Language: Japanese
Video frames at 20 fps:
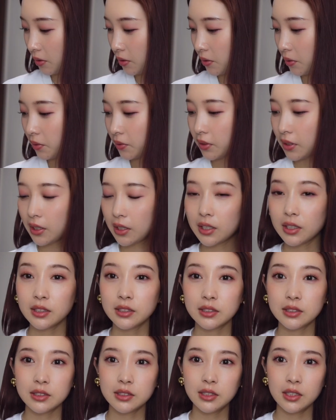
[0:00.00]
こんな
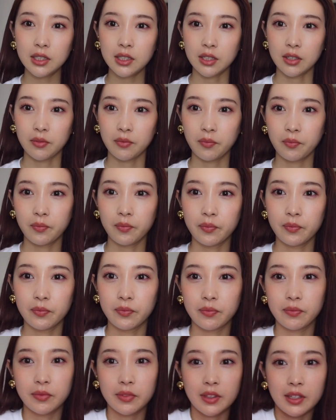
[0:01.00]
感じに
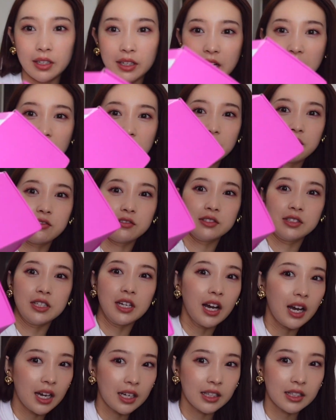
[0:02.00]
箱に
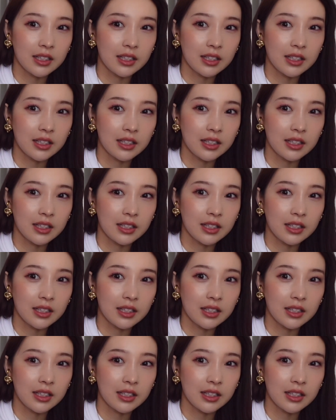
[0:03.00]
入っ